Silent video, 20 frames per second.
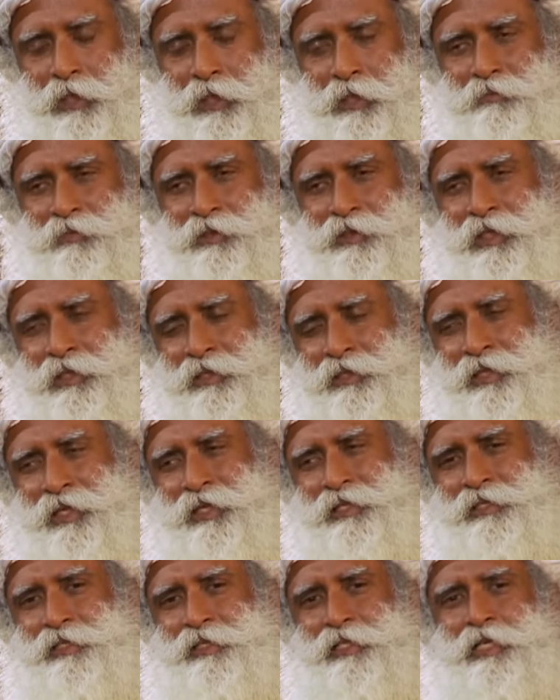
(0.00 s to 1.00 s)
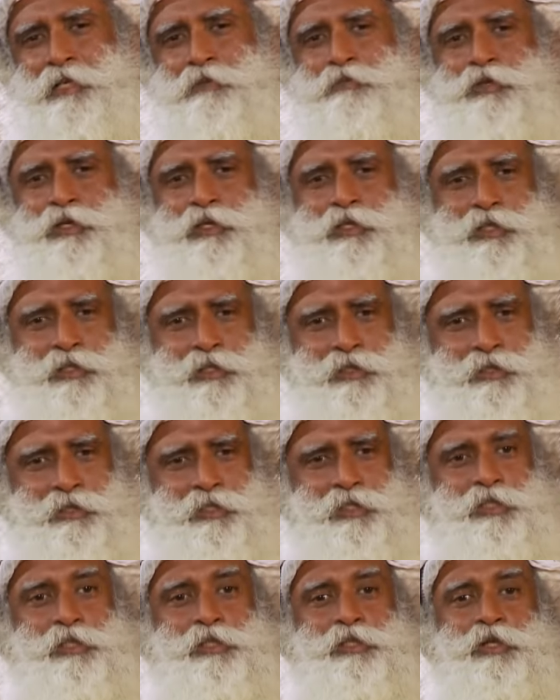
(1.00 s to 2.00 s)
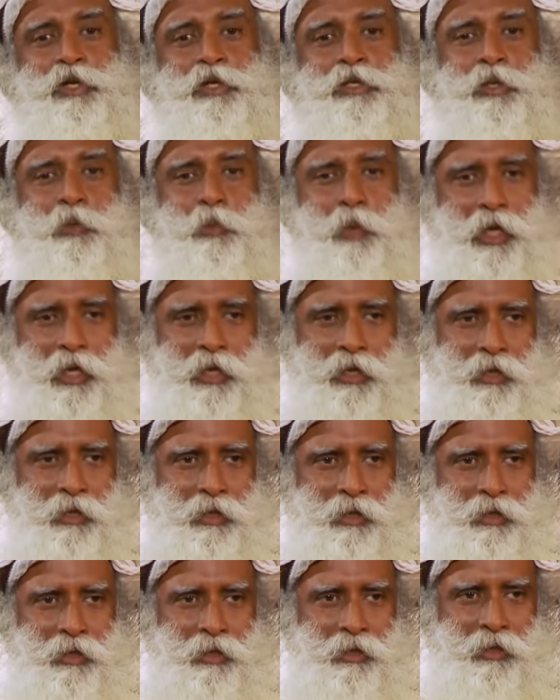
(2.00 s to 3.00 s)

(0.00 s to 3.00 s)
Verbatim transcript: Ich sage, wir lassen das, das ist nicht der Weg.